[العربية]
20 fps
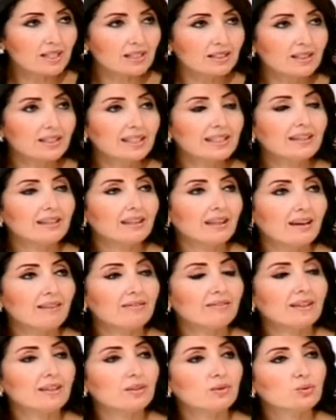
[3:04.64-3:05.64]
آه، اللي هي
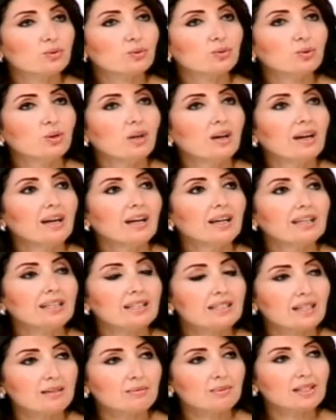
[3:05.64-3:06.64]
الاف اي 2
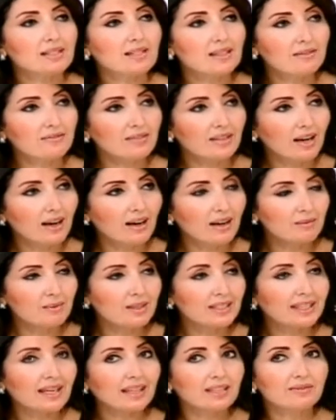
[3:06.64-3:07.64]
اذا بتسافري على
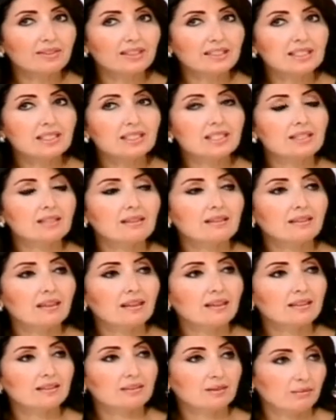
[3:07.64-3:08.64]
امريكا يعني في كثير
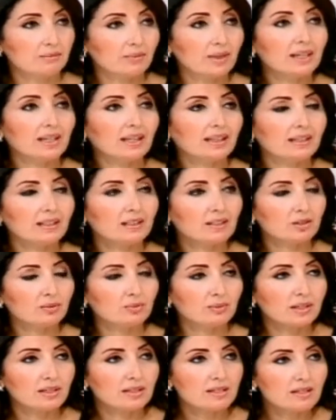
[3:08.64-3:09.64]
ستات امبارح كنت
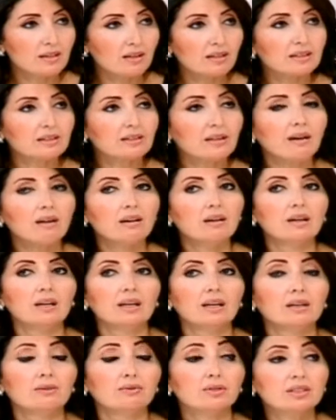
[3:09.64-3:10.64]
بصيدا
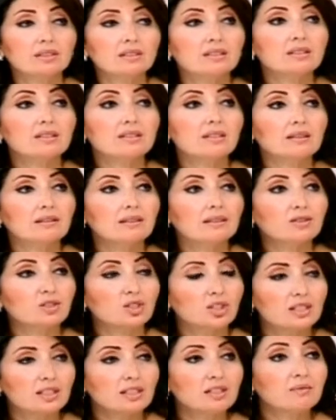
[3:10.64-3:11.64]
في كثير ستات
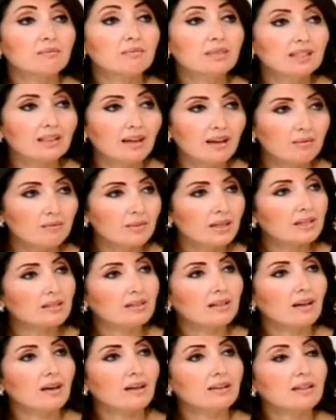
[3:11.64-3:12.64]
جايين من
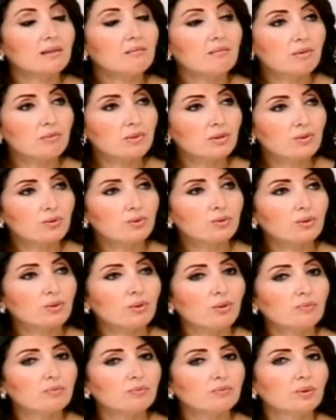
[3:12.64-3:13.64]
امريكا يما من
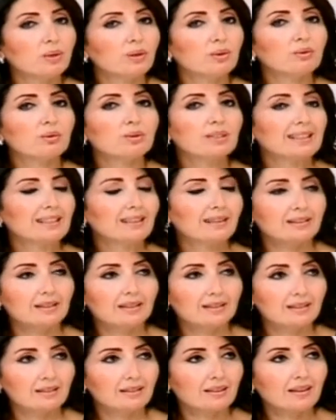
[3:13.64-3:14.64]
يوروب بيقولوا لك
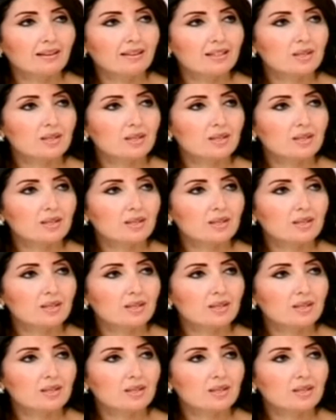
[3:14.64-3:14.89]
كثير رخيص